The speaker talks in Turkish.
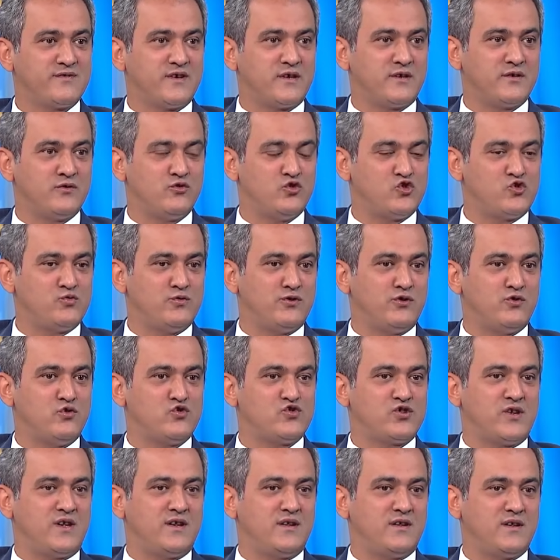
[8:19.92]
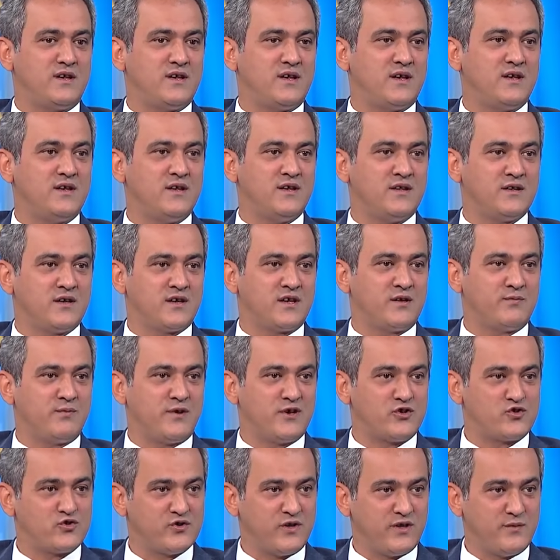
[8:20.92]
var. 100 binin üzerinde idari
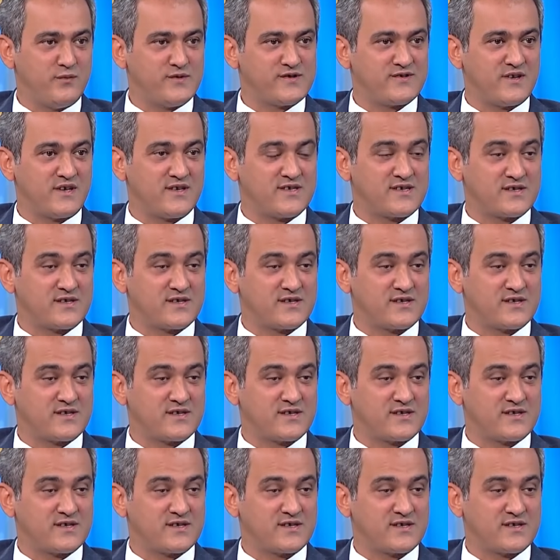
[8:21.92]
personelimiz var.